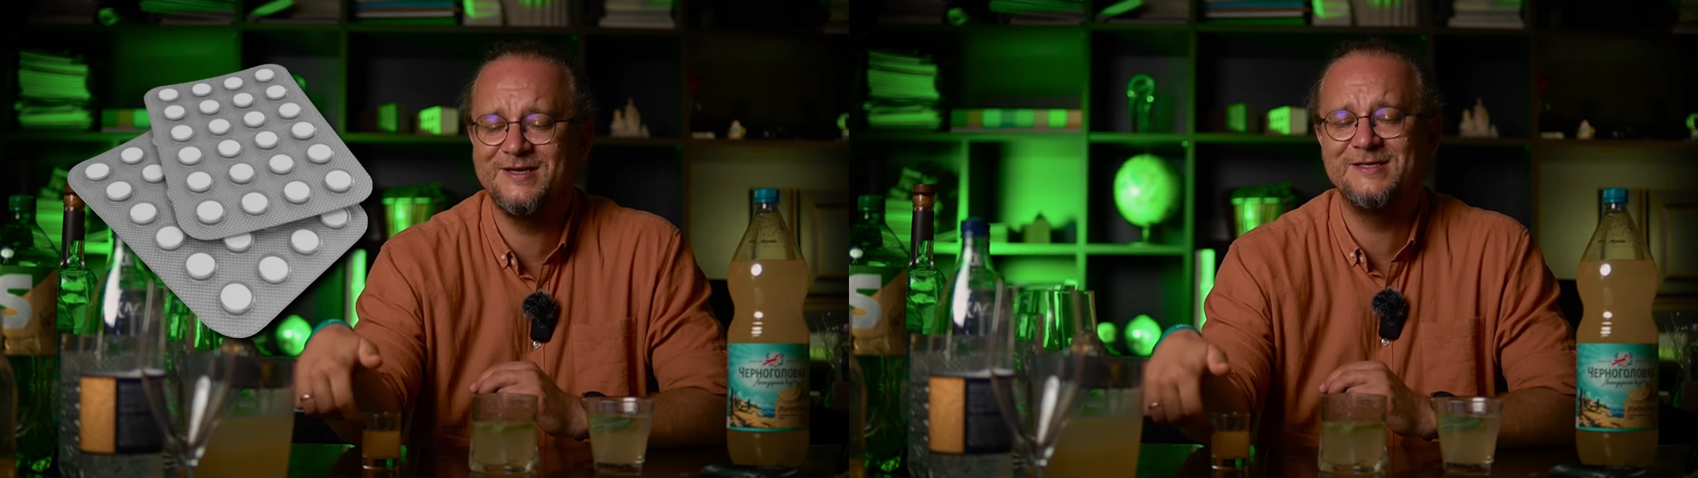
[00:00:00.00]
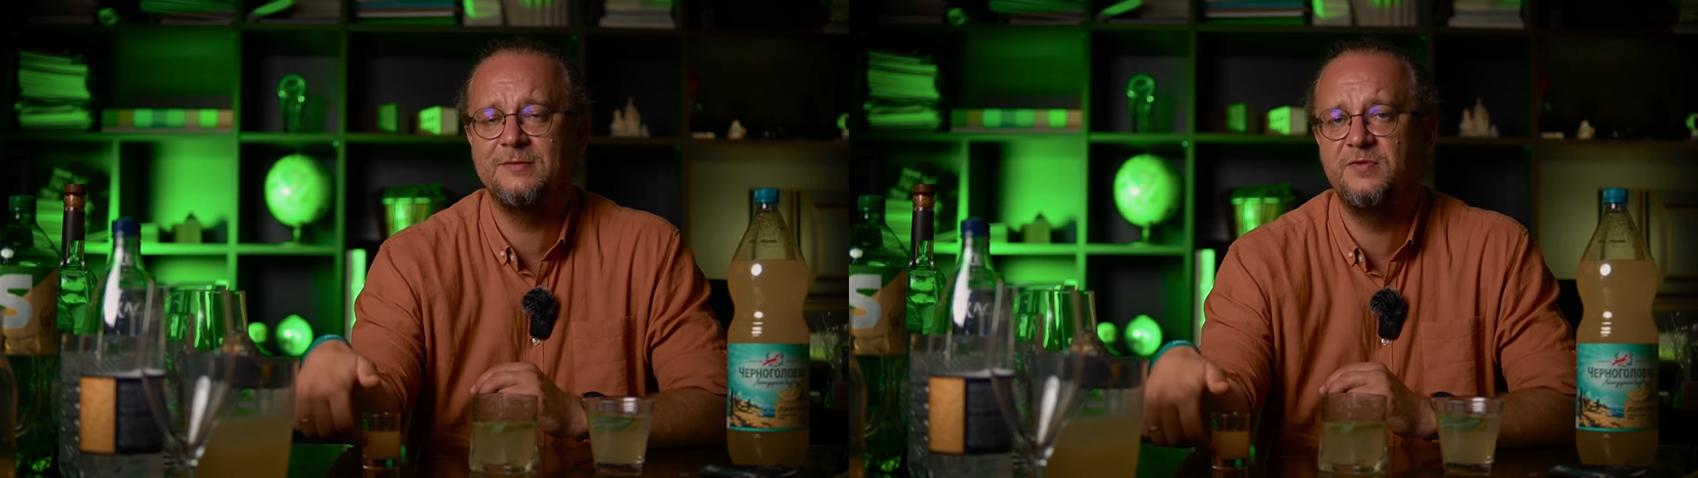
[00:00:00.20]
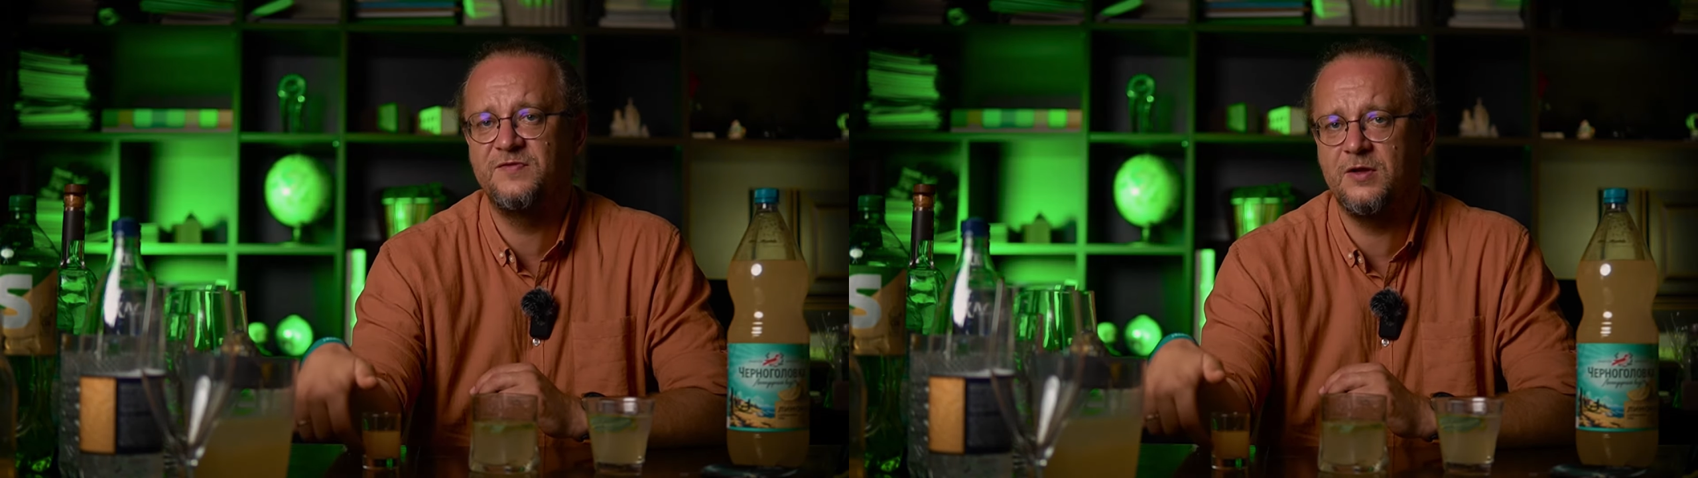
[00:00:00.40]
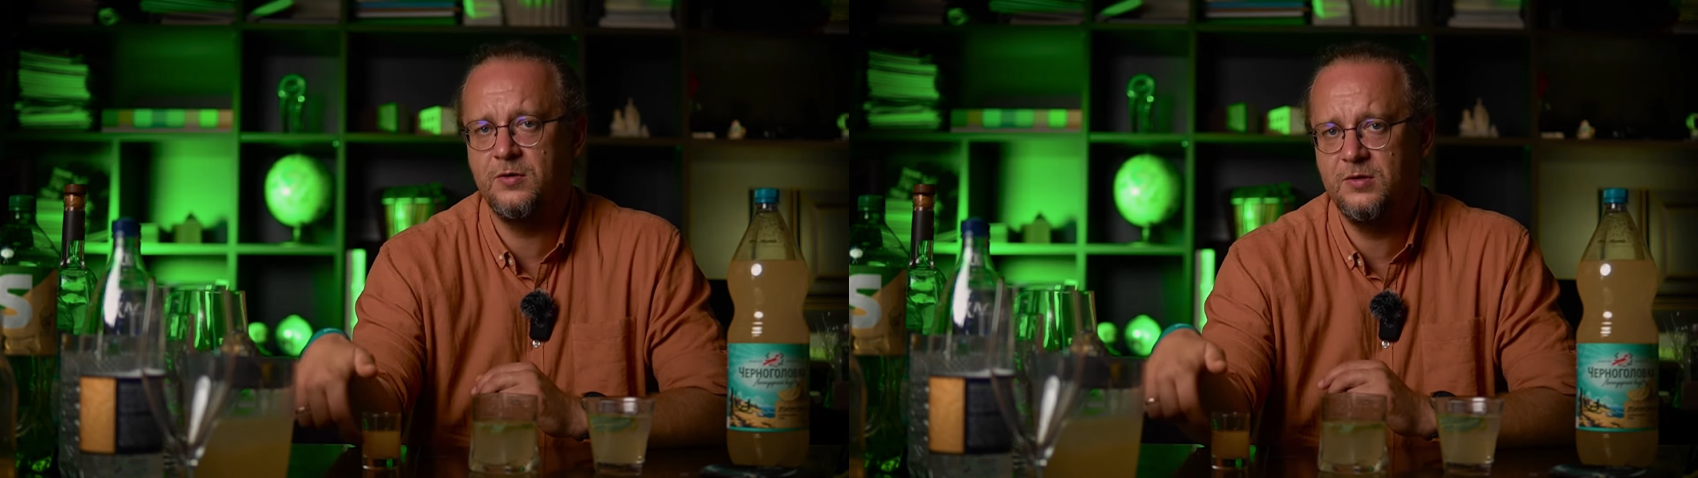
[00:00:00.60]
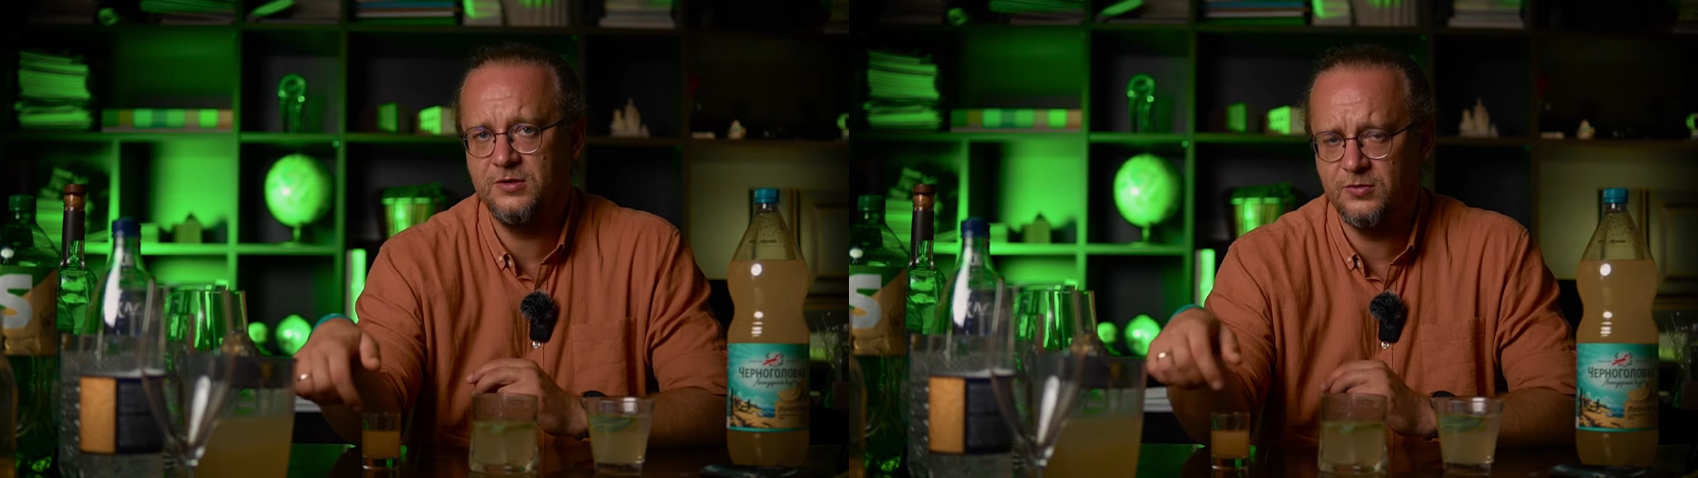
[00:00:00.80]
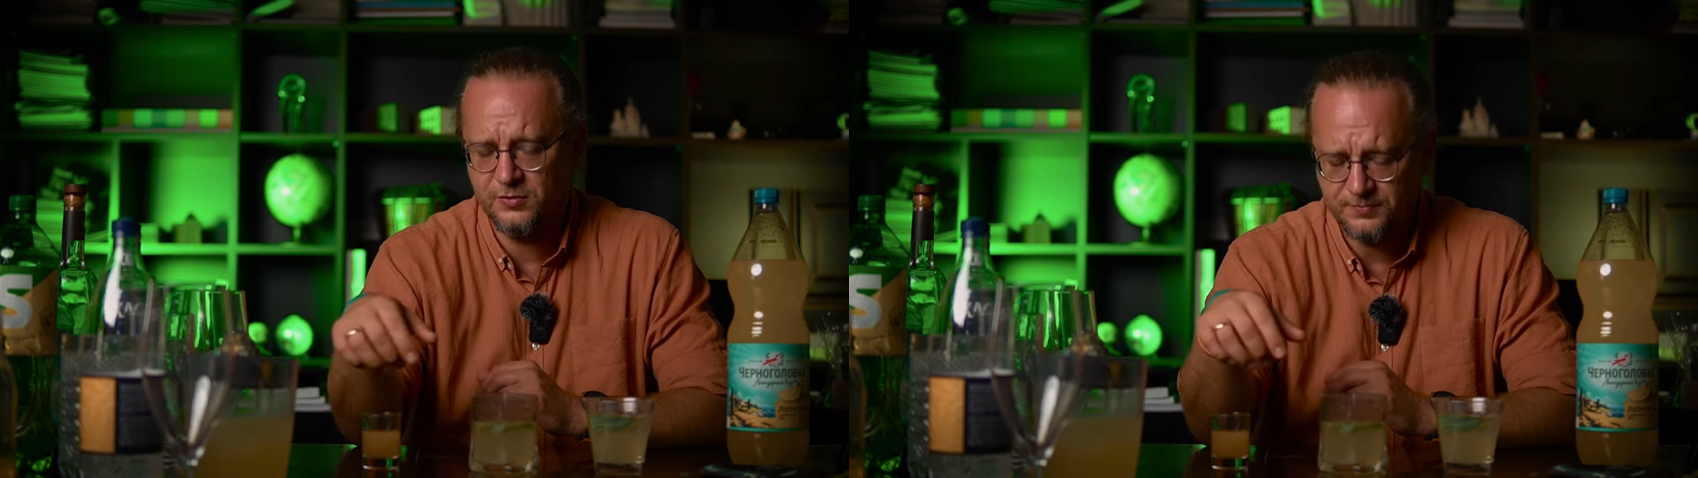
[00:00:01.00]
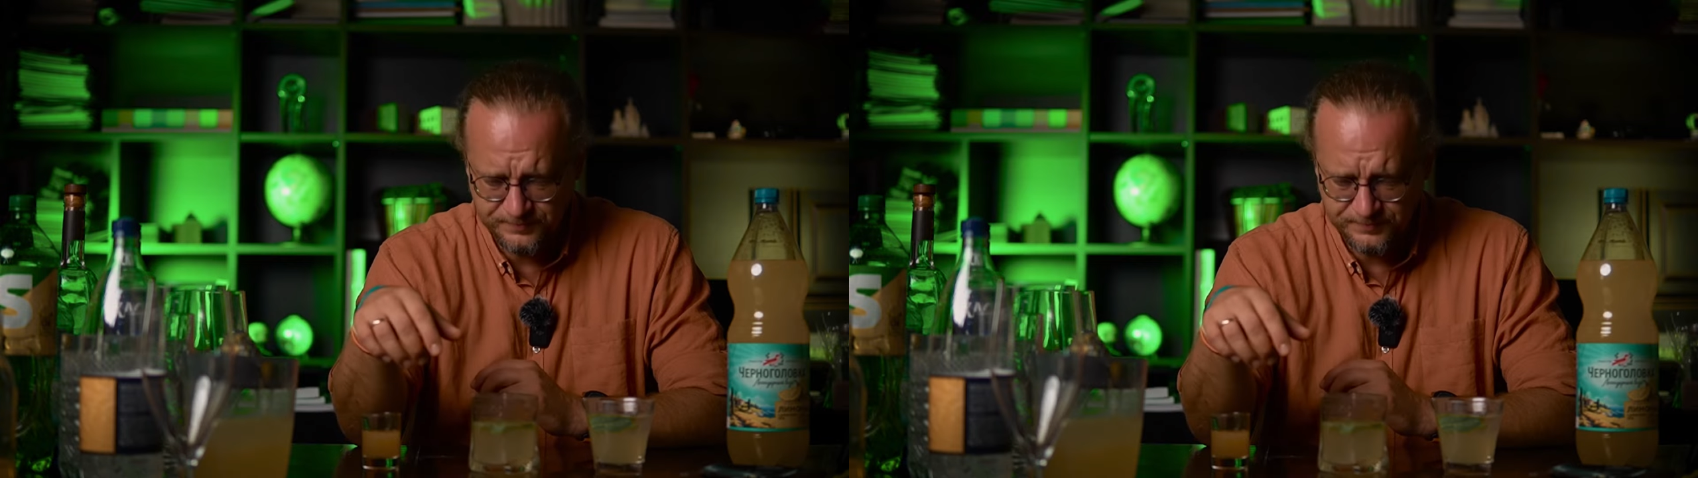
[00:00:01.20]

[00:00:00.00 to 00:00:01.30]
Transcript: хотя бы второй глоток.